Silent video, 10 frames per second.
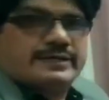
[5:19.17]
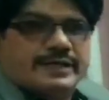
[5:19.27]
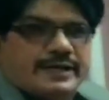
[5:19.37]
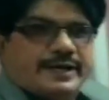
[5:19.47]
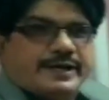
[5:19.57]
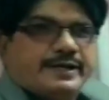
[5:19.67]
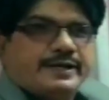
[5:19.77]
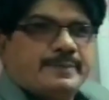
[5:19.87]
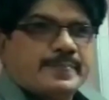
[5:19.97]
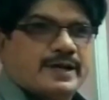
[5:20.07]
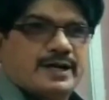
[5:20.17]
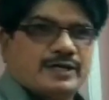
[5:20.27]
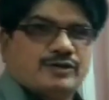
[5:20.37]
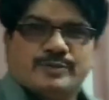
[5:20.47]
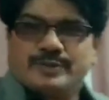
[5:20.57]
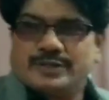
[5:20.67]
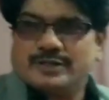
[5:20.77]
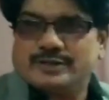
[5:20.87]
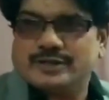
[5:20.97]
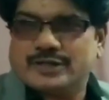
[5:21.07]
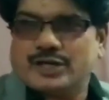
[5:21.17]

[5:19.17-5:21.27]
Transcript: எஸ்ஐ எயிட்டீன் அங்கே வந்து பார்த்தா அந்த